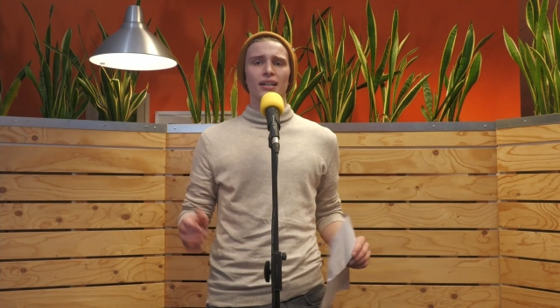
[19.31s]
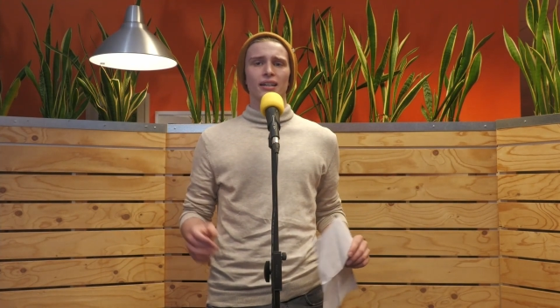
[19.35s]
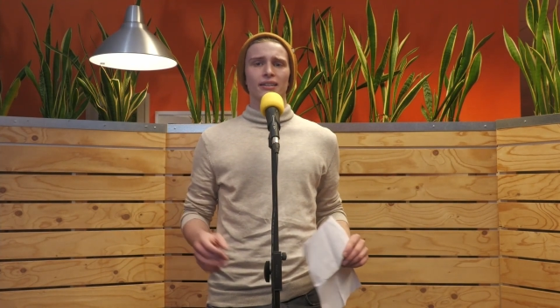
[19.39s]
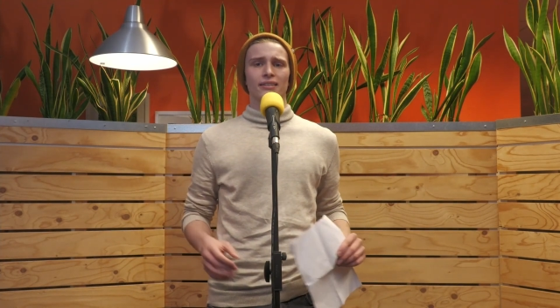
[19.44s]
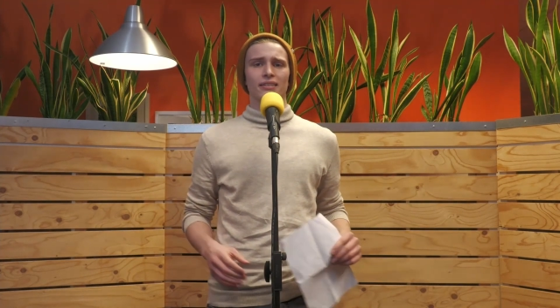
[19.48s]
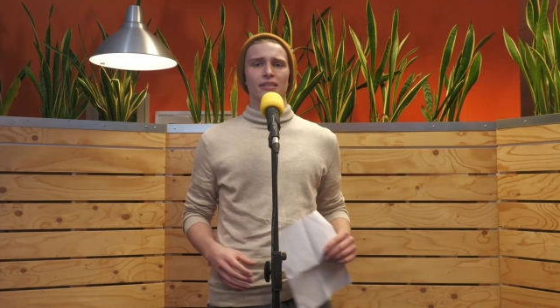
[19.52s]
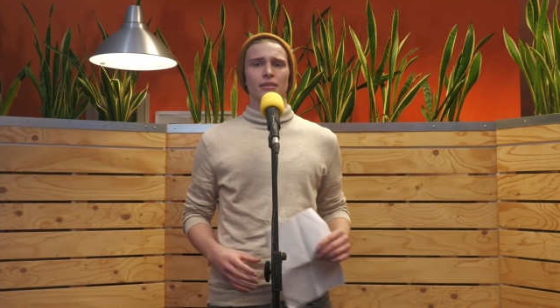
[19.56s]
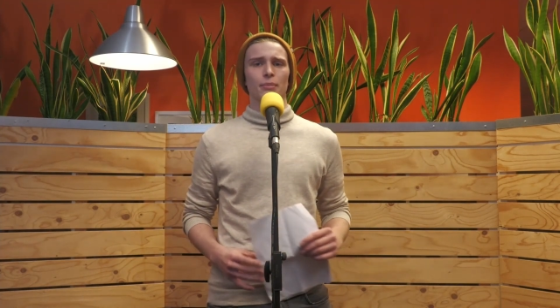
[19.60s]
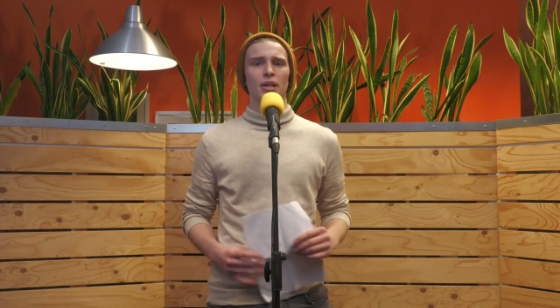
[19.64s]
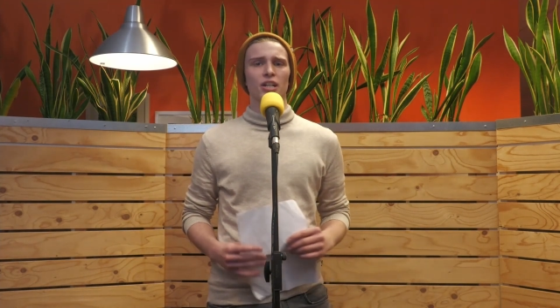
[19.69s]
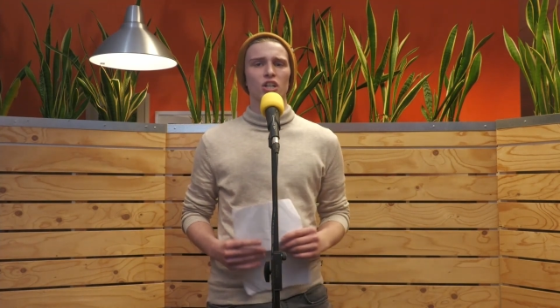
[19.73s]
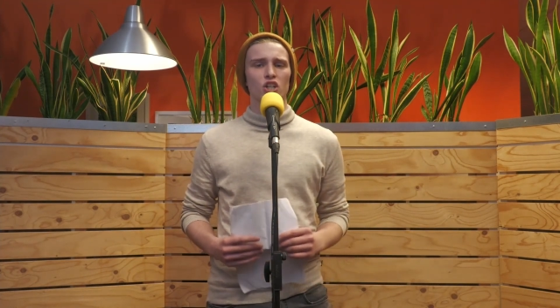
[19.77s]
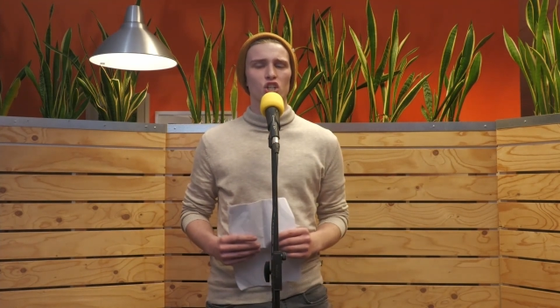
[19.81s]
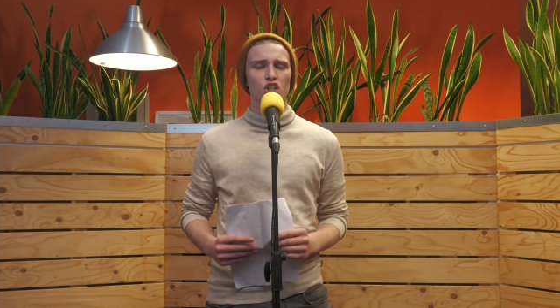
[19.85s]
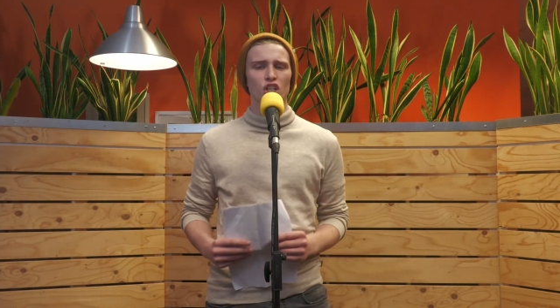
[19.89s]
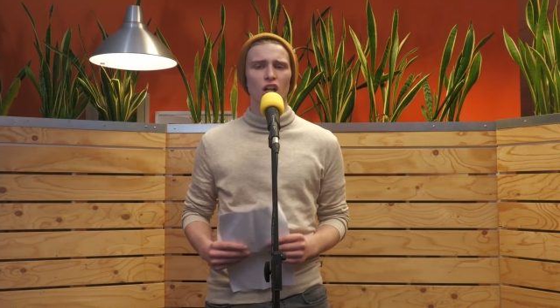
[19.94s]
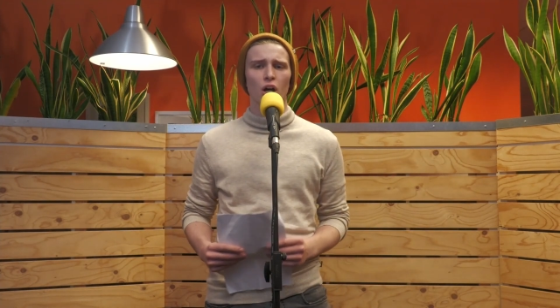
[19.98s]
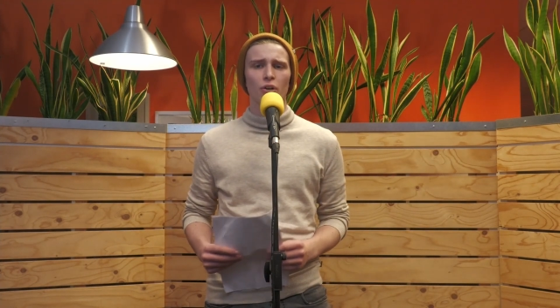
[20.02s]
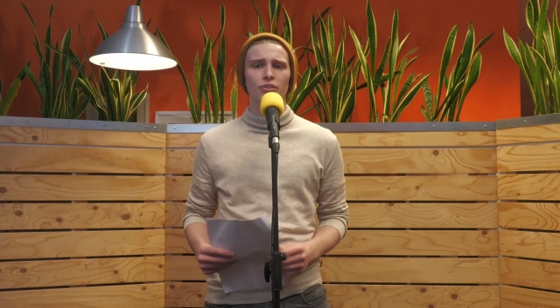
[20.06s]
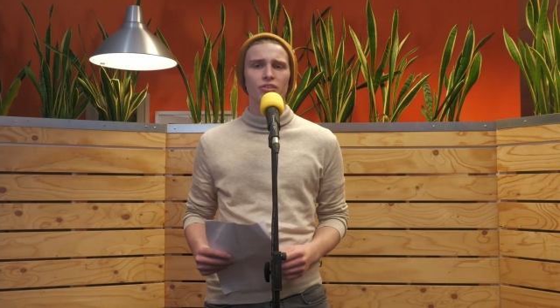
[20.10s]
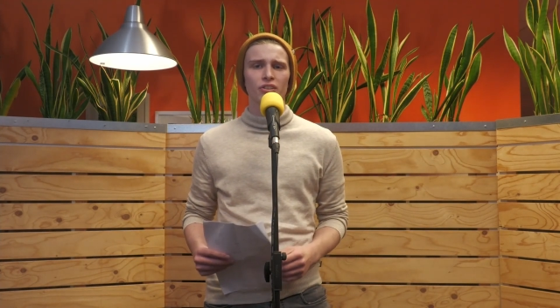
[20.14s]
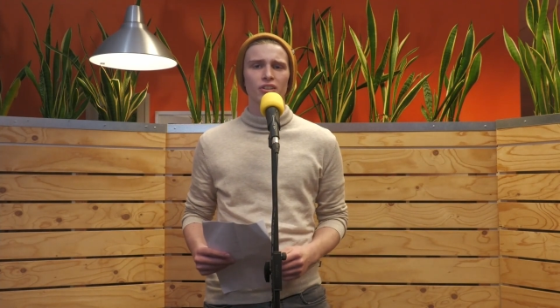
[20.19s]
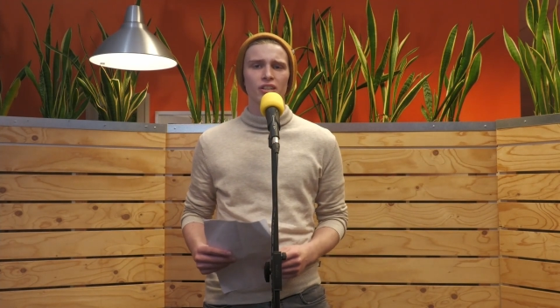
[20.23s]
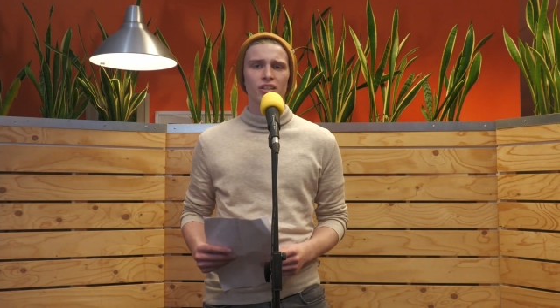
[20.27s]
dass ich meine
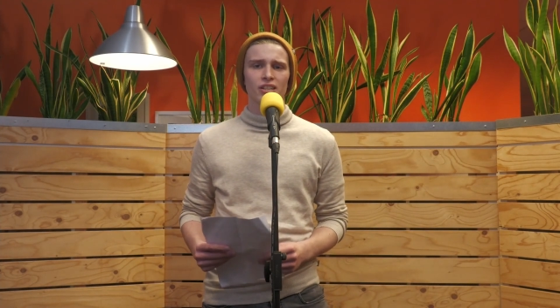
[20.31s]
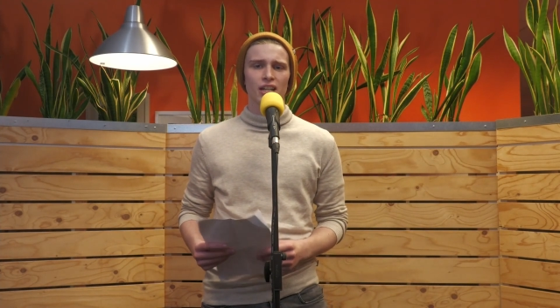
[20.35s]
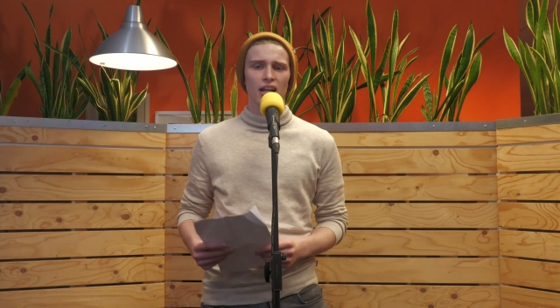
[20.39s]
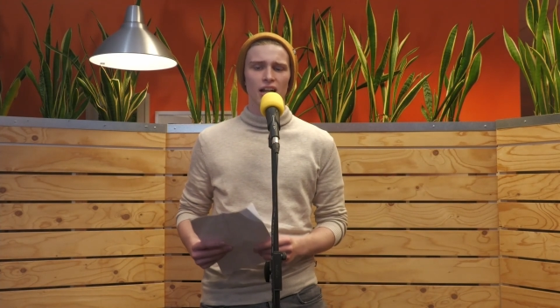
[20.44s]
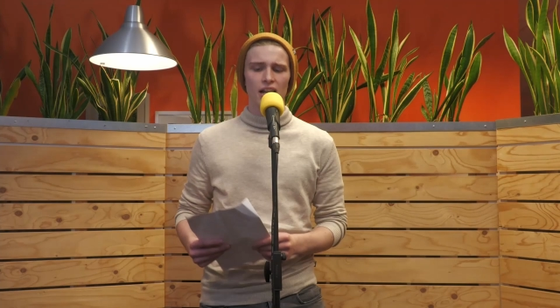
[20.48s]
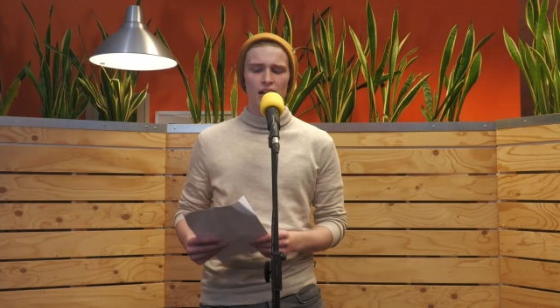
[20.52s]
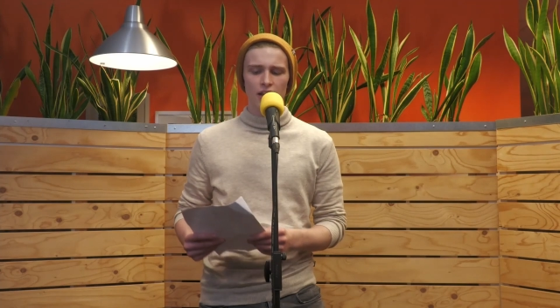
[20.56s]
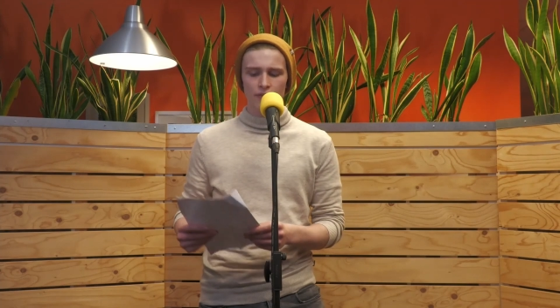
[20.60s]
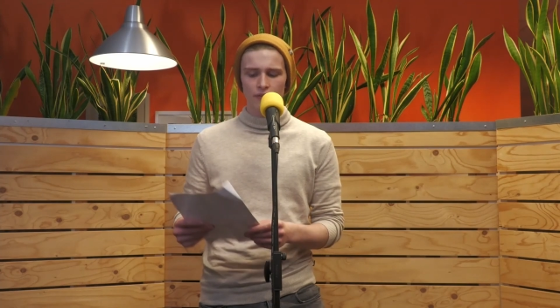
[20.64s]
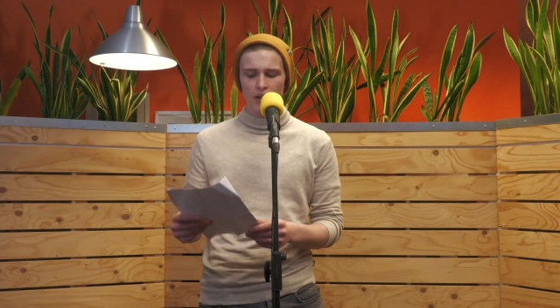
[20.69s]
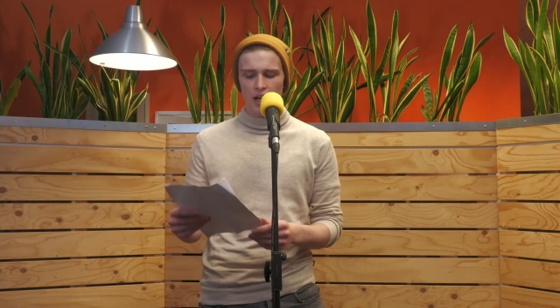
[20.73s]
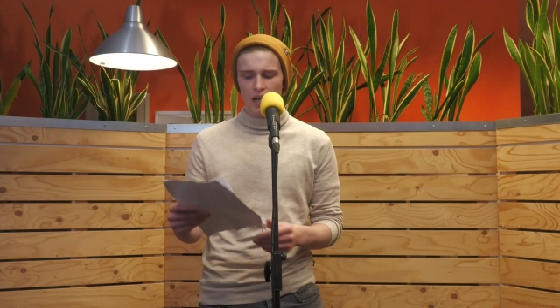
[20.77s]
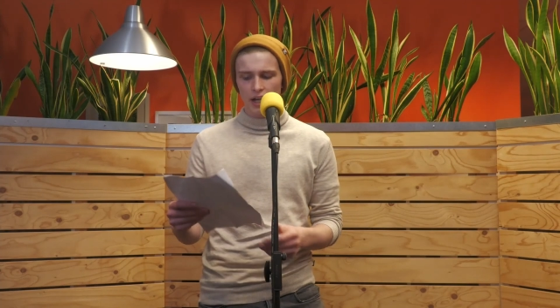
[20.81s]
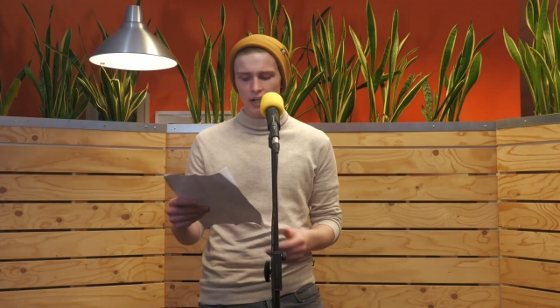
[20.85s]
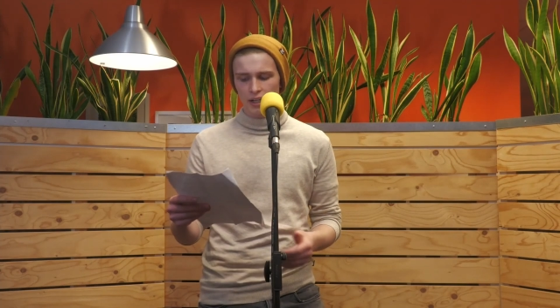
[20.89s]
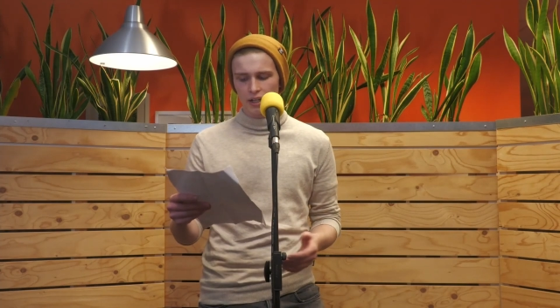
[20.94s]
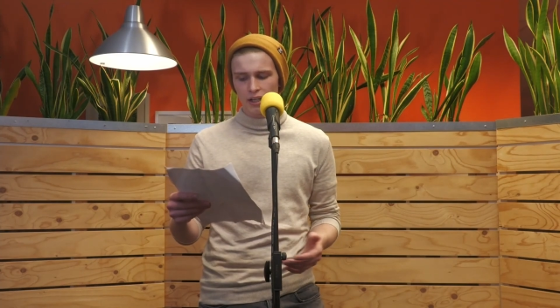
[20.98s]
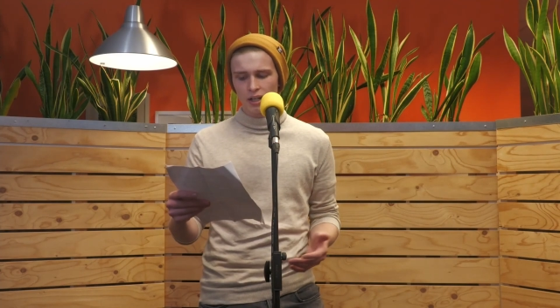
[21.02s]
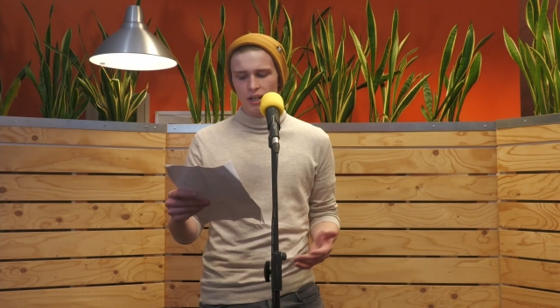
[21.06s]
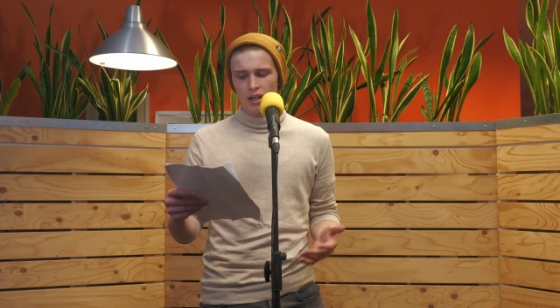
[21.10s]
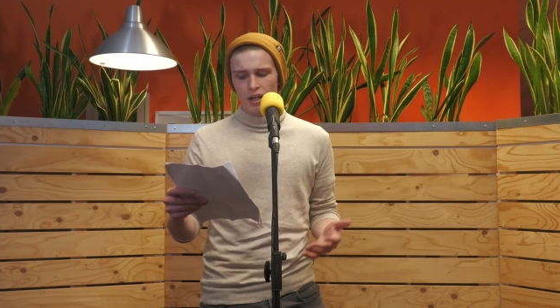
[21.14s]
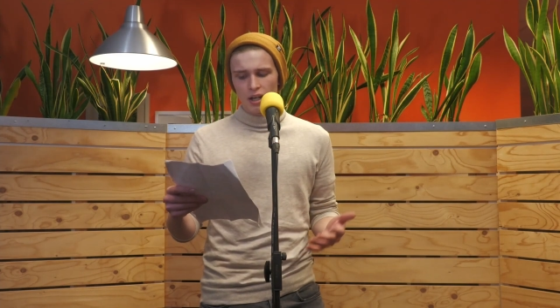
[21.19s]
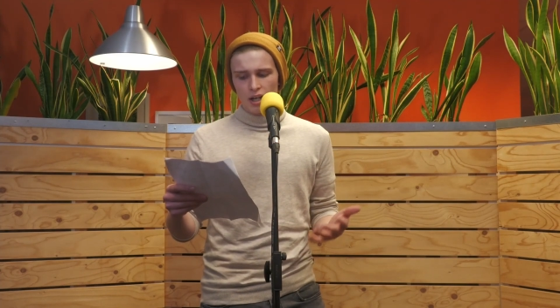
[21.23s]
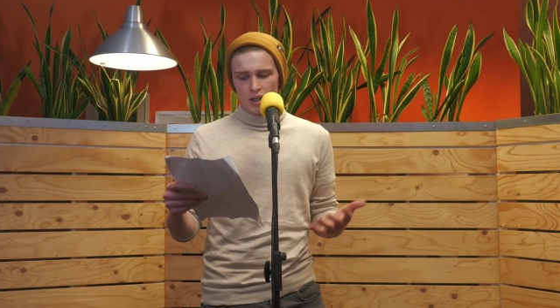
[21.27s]
Schnauze nicht halten werde,